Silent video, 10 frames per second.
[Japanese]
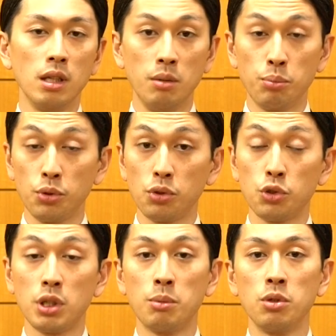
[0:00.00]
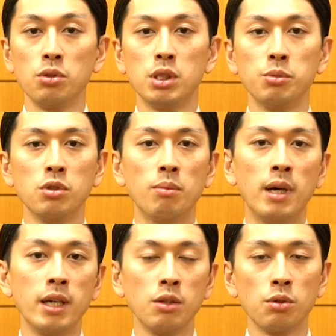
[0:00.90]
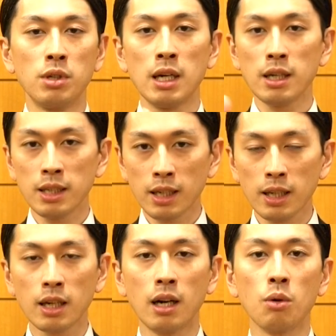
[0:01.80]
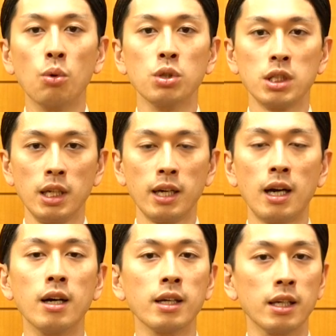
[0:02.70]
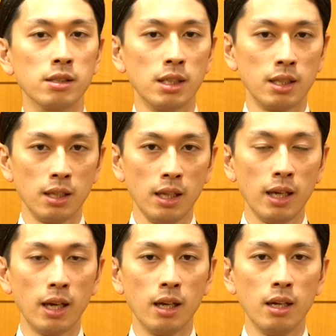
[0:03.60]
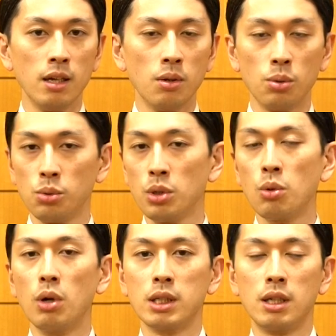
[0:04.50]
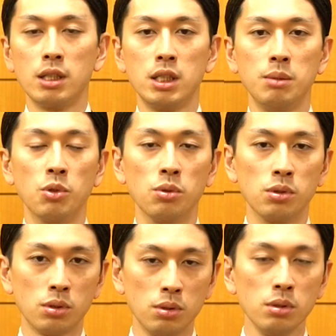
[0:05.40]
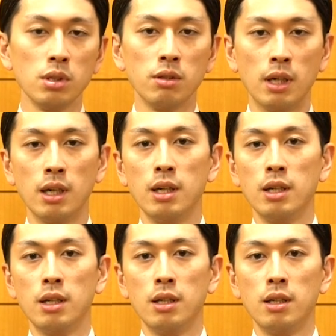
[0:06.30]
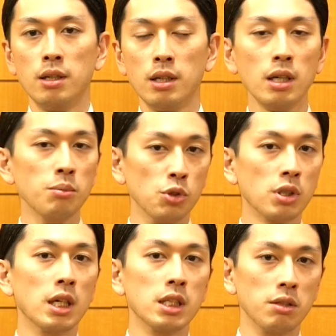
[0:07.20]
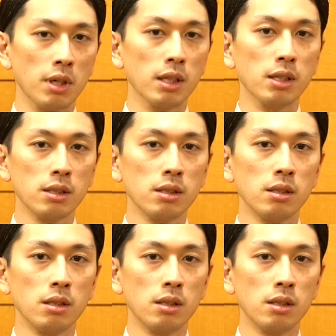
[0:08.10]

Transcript: インプットしたものを自分のマインドの中だけで加工して完結させて本当にこう新しいものを作るっていうのはやはり難しいわけです